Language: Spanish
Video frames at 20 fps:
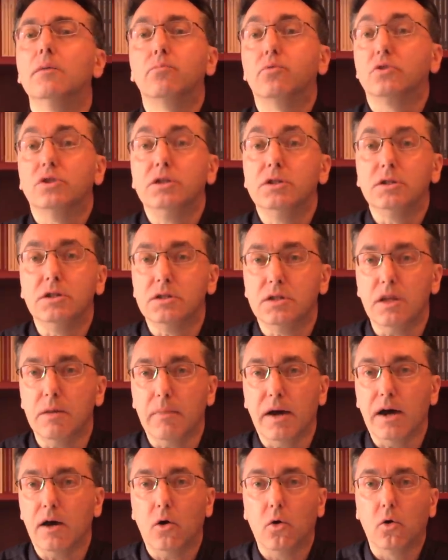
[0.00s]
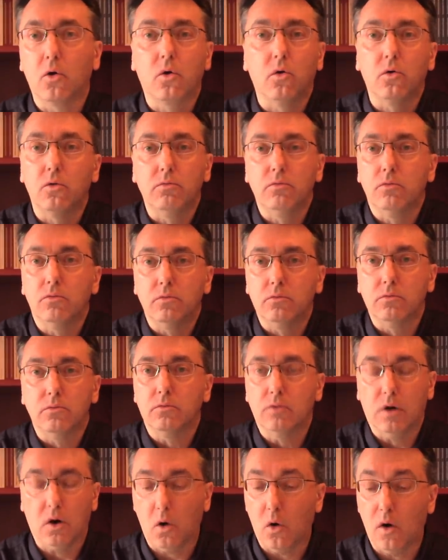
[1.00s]
pues sin sistema o,
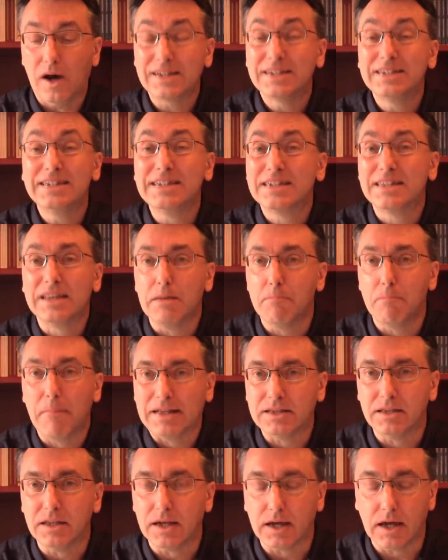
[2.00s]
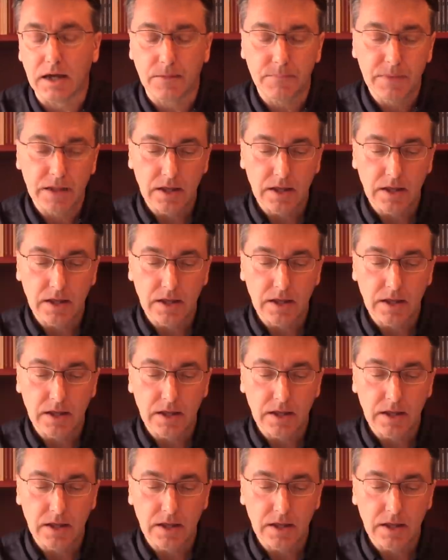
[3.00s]
con, o asistemática.